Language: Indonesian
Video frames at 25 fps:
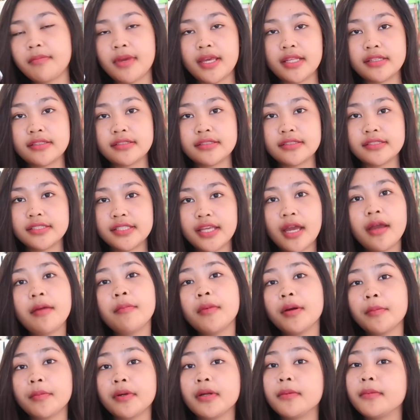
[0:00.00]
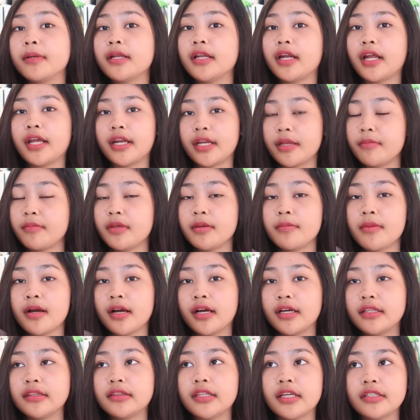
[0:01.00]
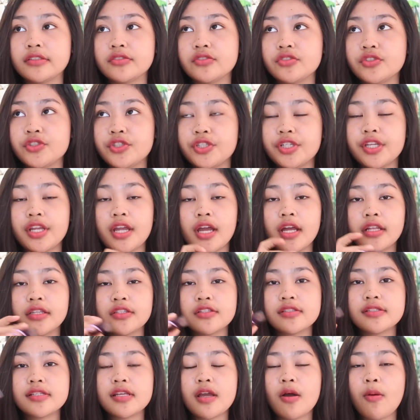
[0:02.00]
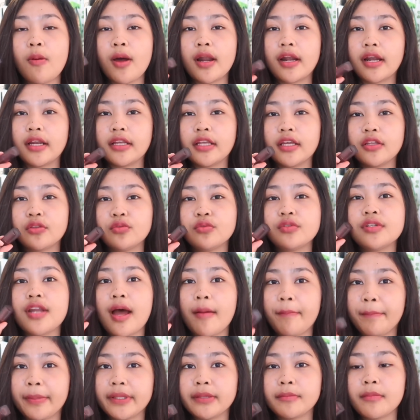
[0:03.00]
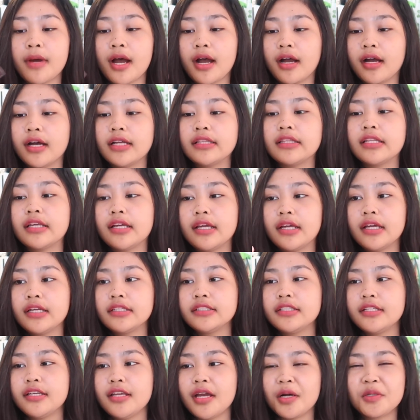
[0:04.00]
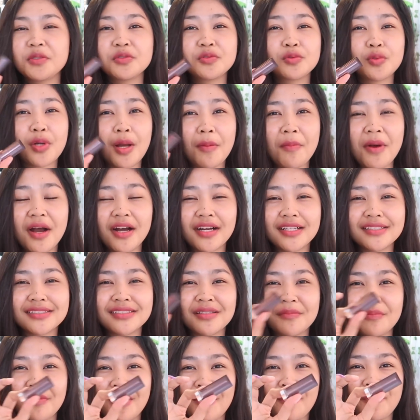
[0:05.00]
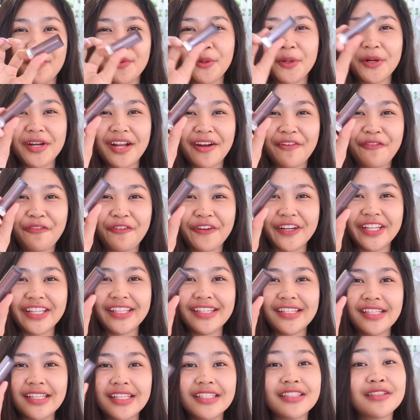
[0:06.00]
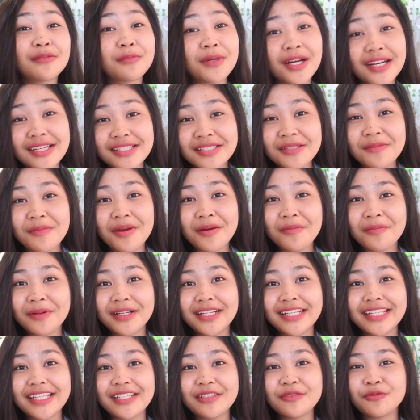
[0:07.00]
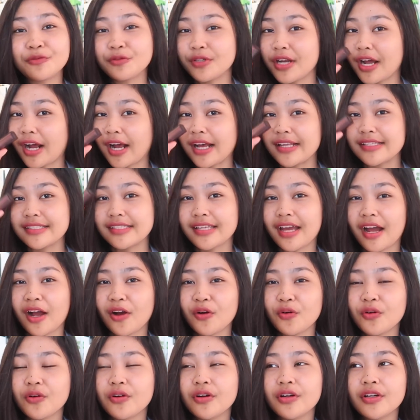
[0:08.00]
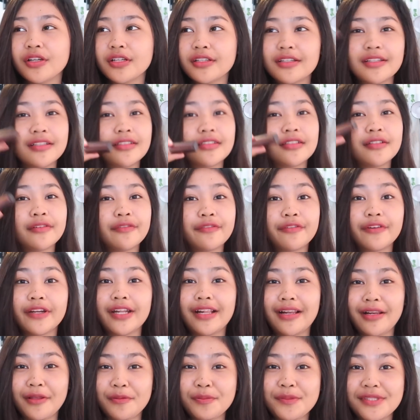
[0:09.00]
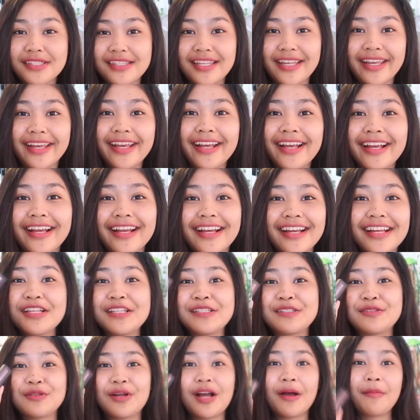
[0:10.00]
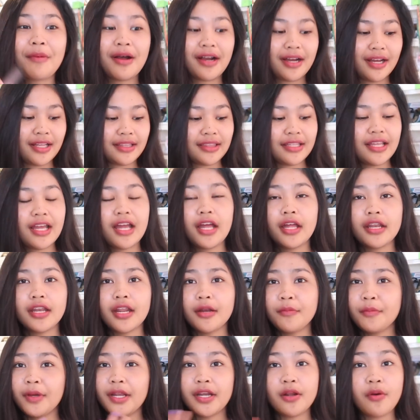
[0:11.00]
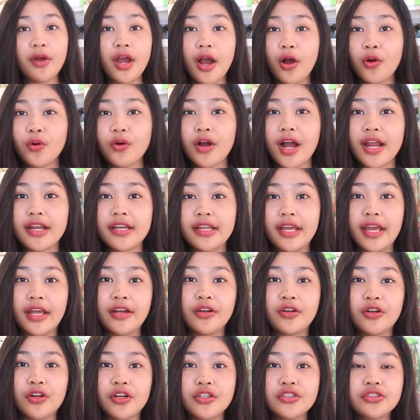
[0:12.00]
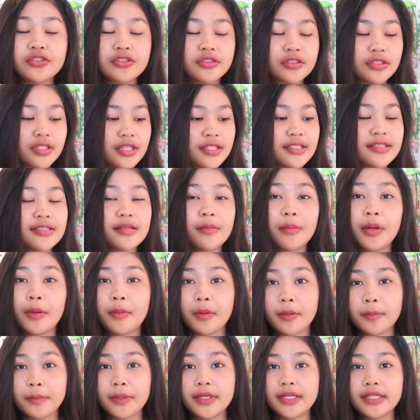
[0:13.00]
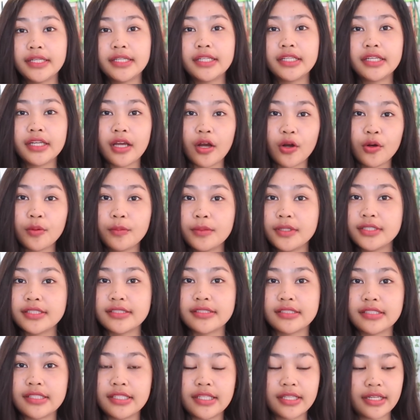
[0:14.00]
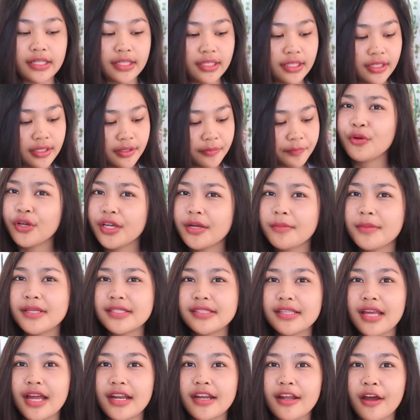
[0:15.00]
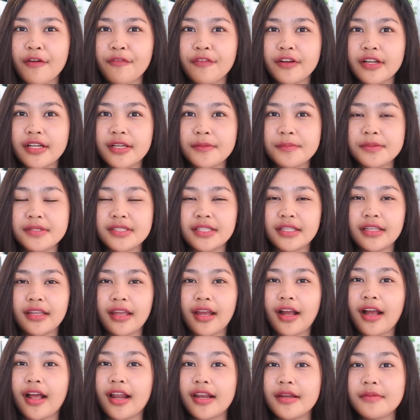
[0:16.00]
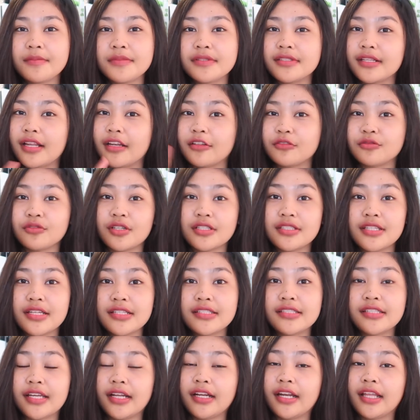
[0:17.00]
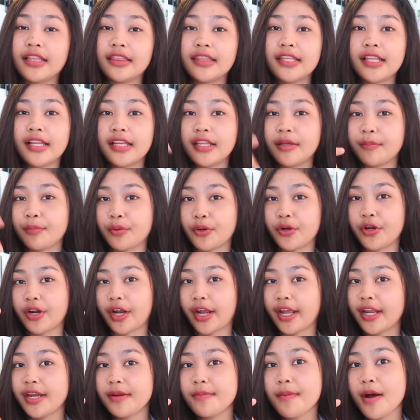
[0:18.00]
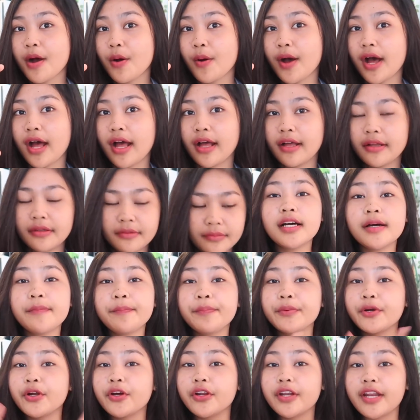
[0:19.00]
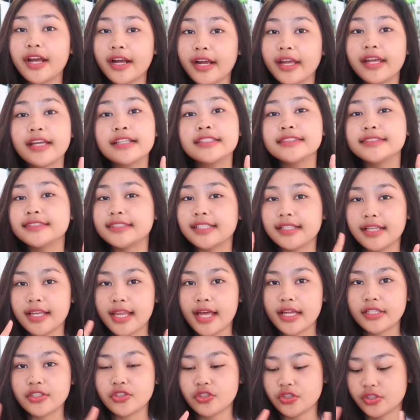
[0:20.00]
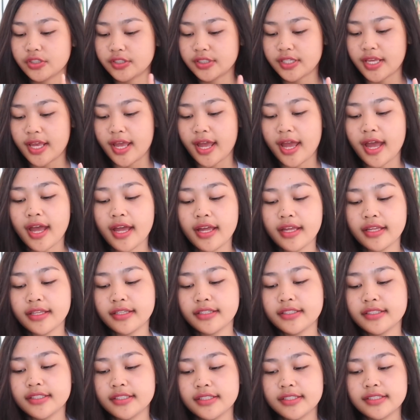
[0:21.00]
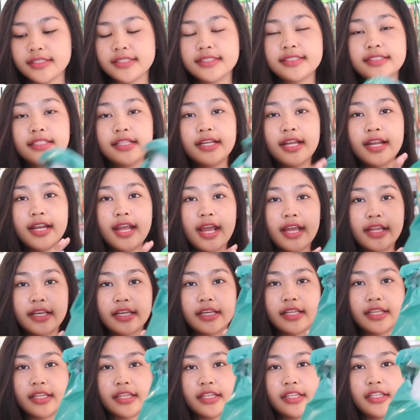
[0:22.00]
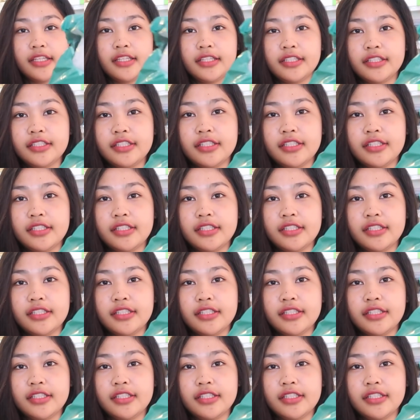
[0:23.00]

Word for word: Mates. Dia emang bener-bener creamy banget teksturnya, terus dia warnanya itu dapet banget. Jadi aku suka banget sama produk free ini. Terima kasih Maybelline udah kasih aku free lipstick. Suka banget. Dan by the way aku nggak di endorse sama Maybelline ini aku beli sendiri mungkin masih ada free lipsticknya kalian bisa langsung aja cek nanti link produknya di bawah ke produk yang selanjutnya di sini ada ini